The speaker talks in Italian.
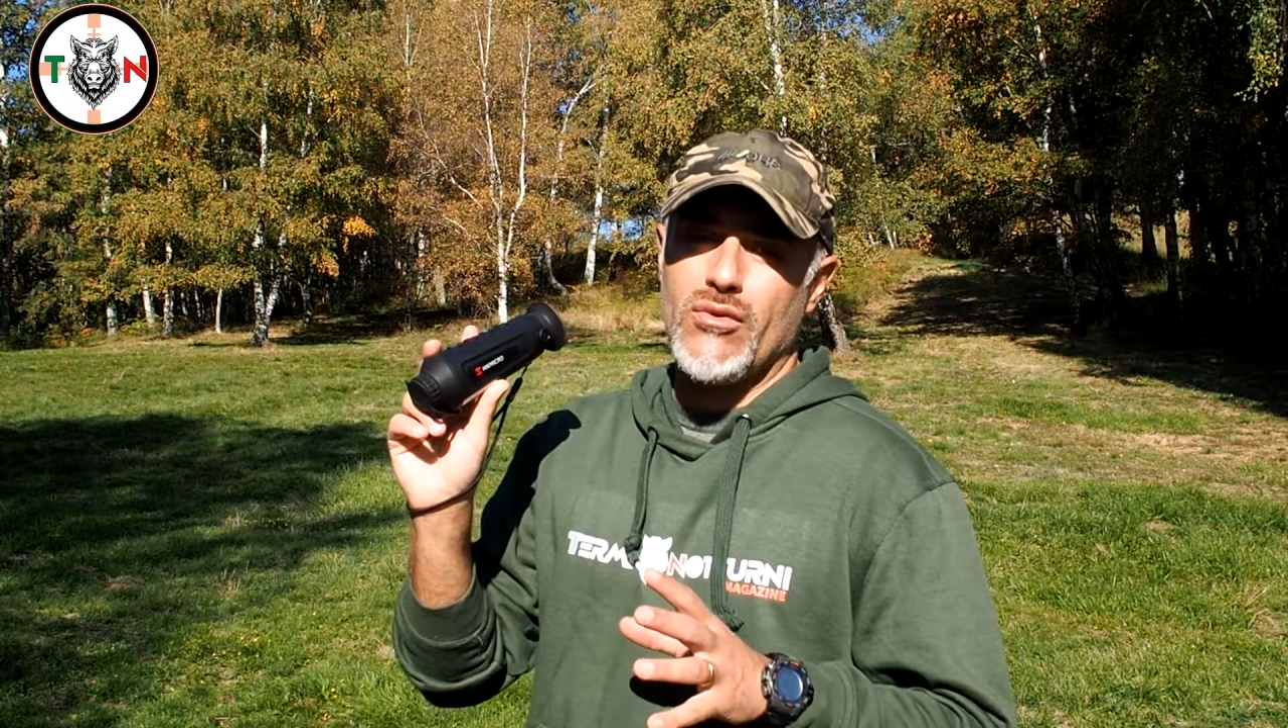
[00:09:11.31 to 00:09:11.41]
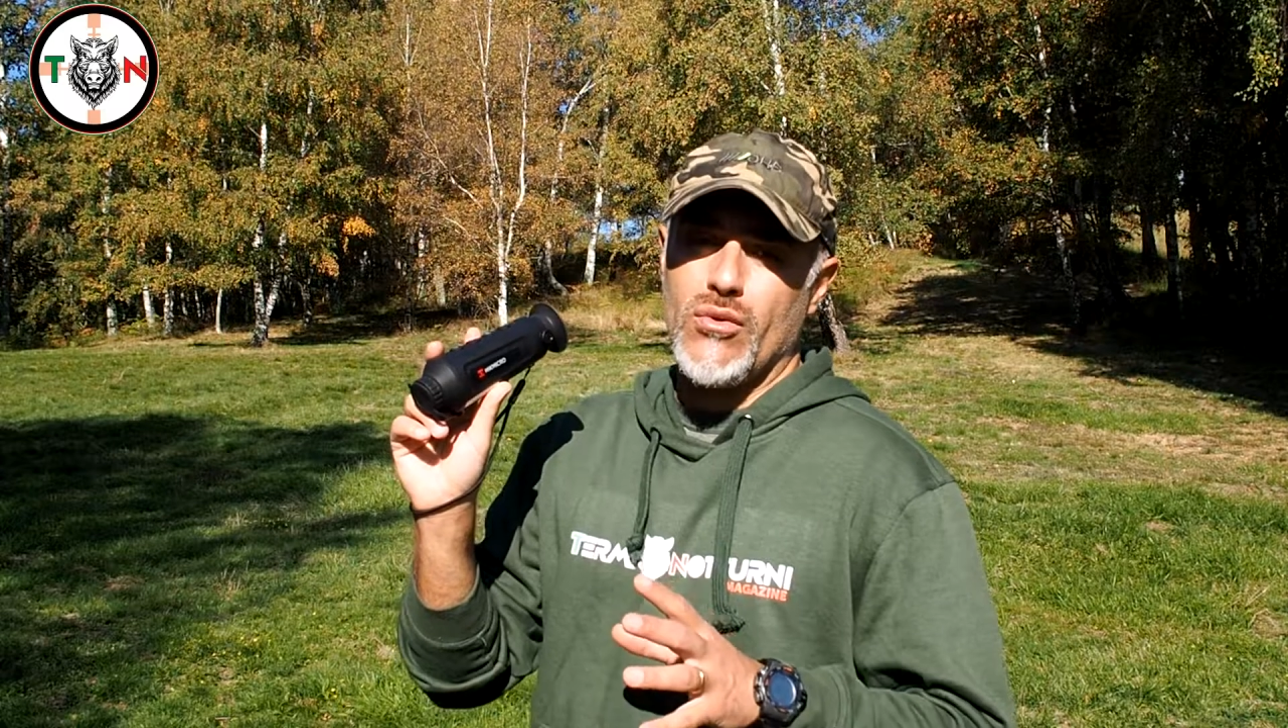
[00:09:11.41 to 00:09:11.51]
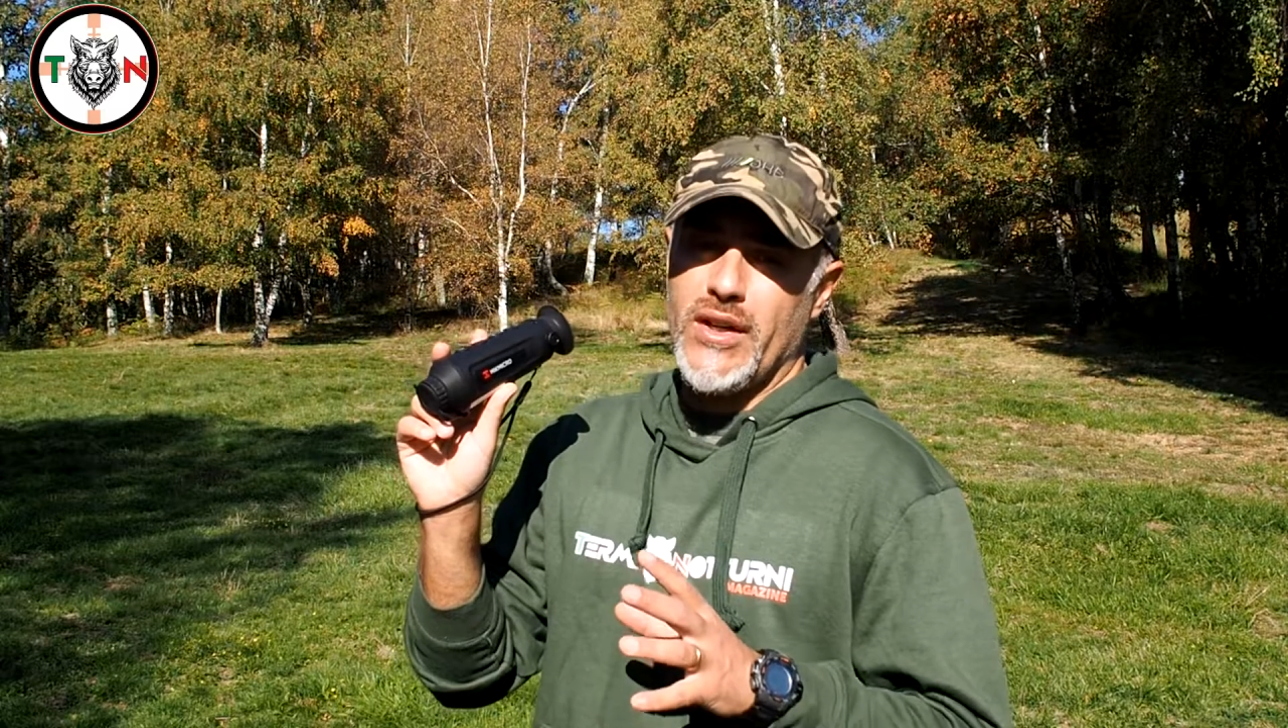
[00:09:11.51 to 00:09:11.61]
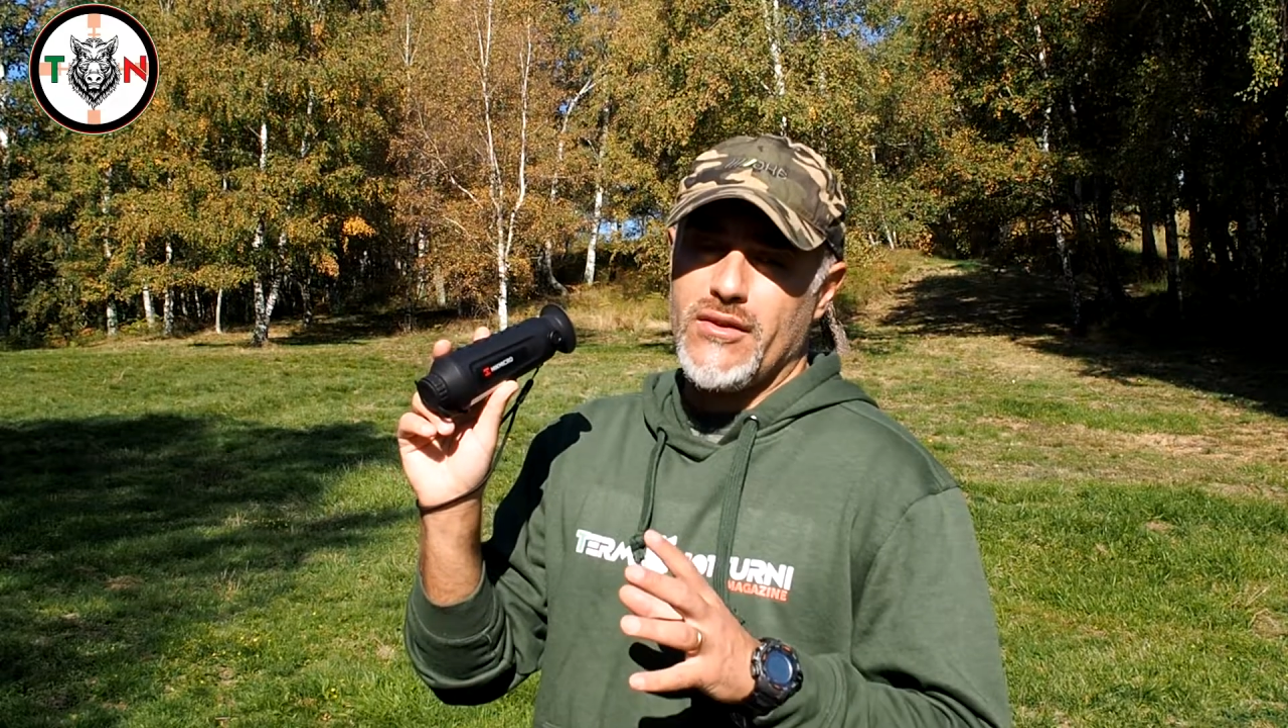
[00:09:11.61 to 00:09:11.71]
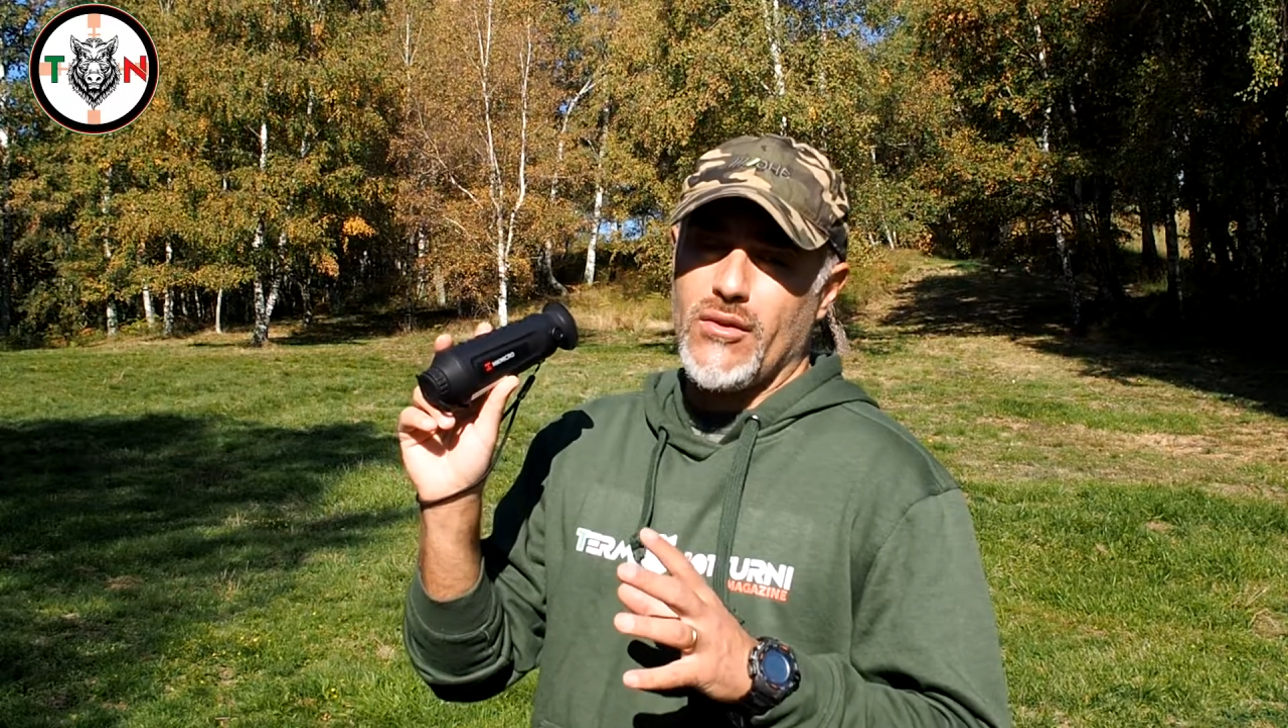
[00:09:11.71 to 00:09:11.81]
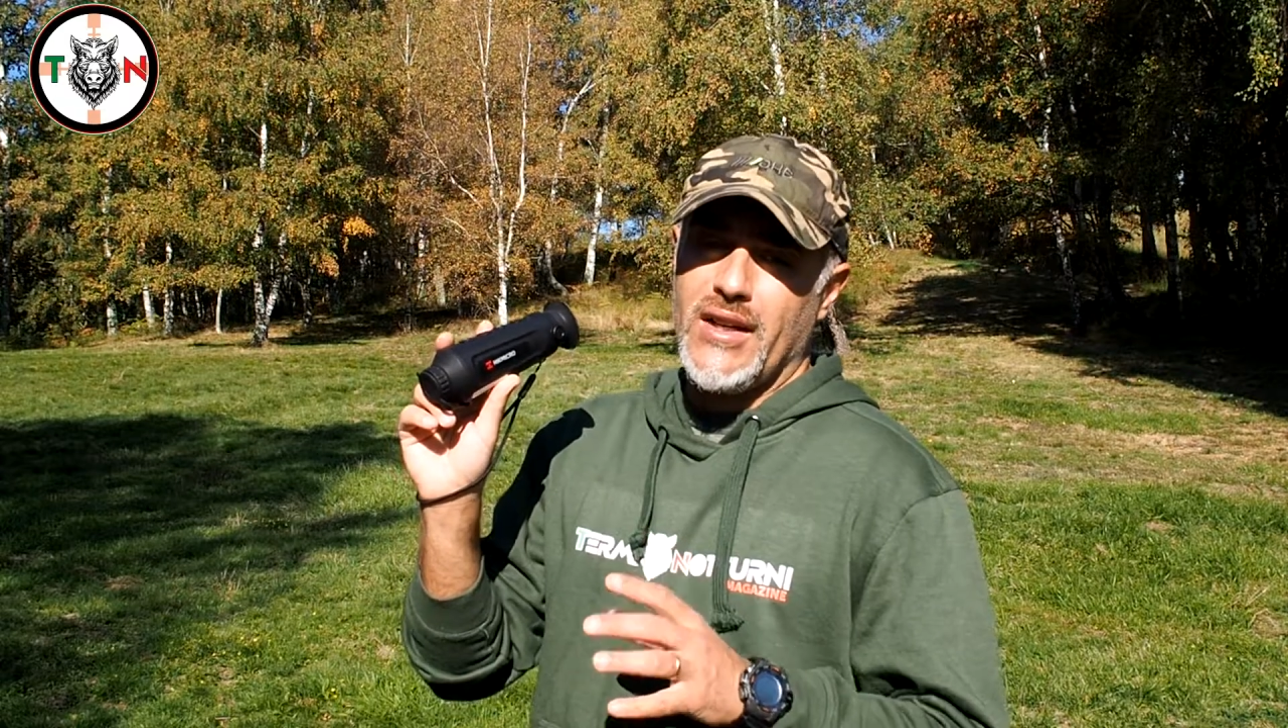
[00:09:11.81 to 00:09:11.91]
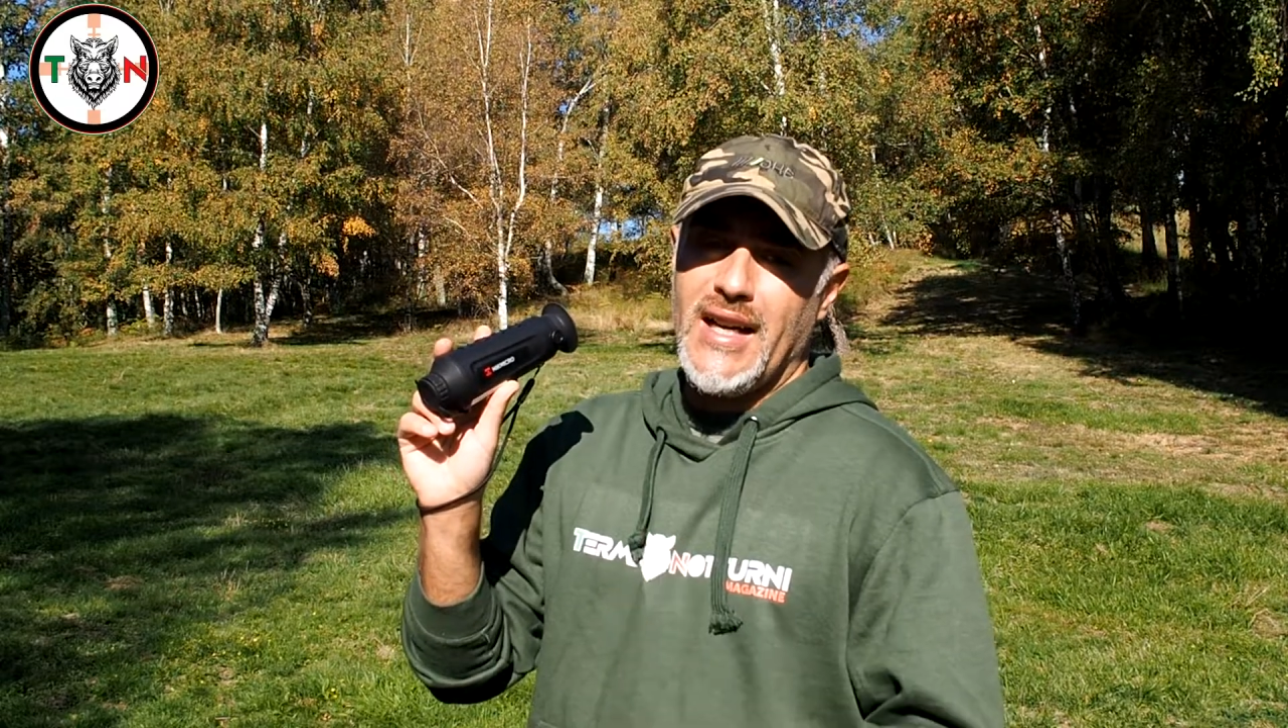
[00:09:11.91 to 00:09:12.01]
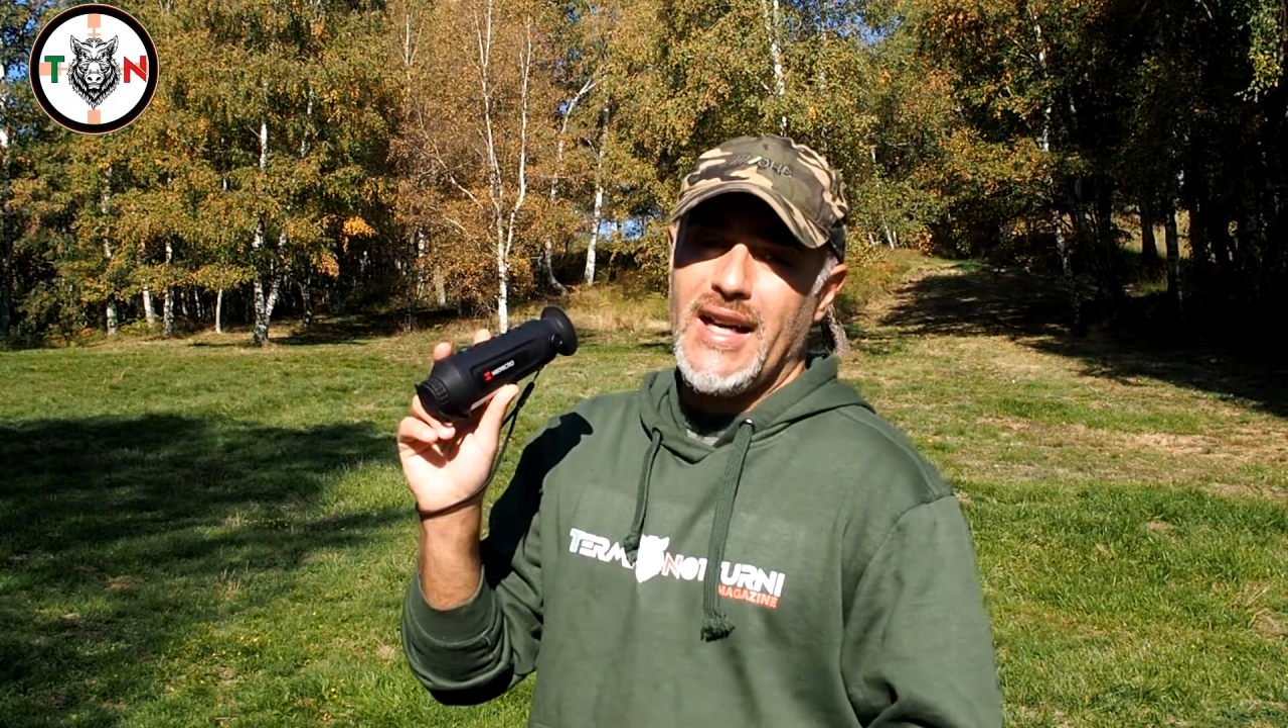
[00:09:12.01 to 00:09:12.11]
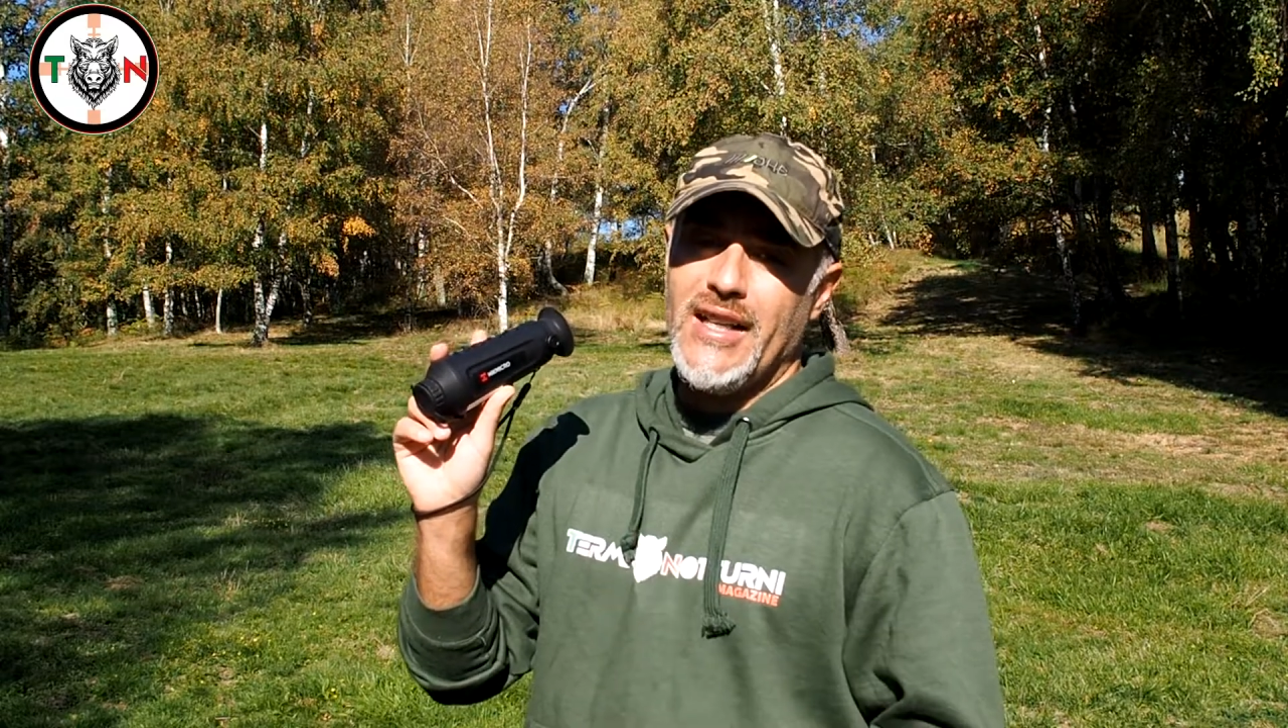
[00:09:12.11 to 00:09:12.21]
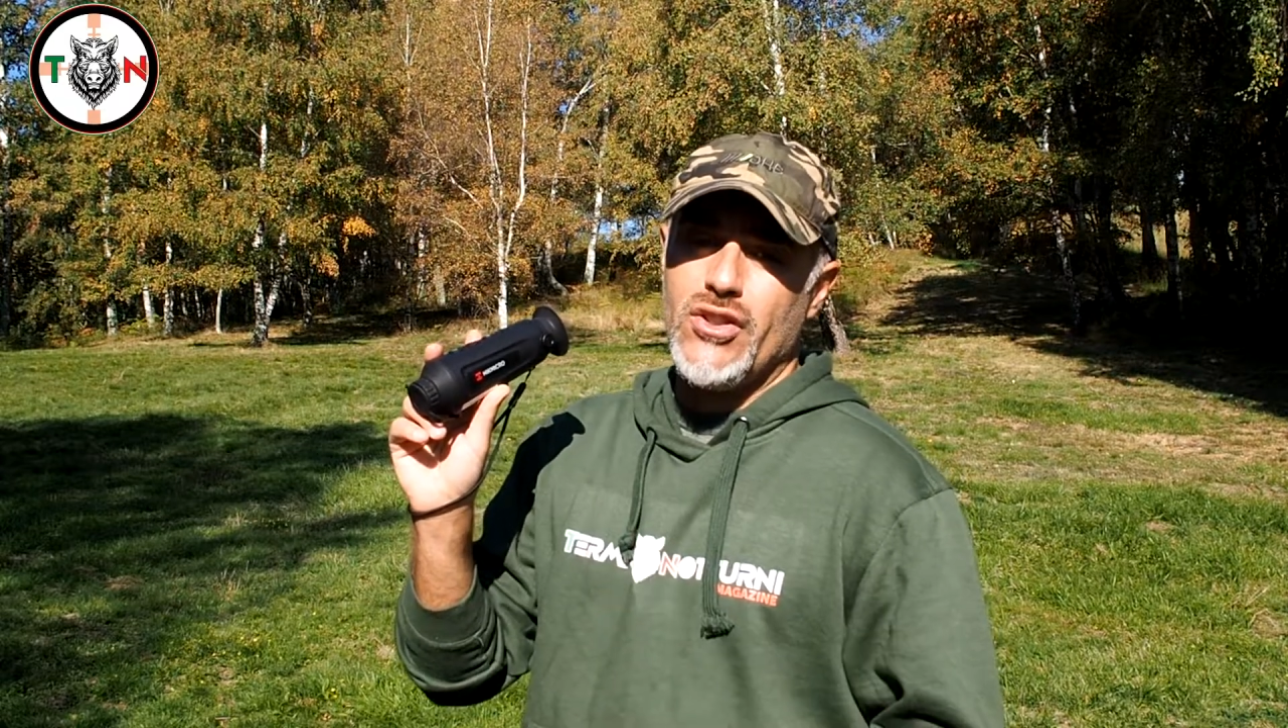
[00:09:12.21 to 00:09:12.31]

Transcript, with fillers: su questo canale,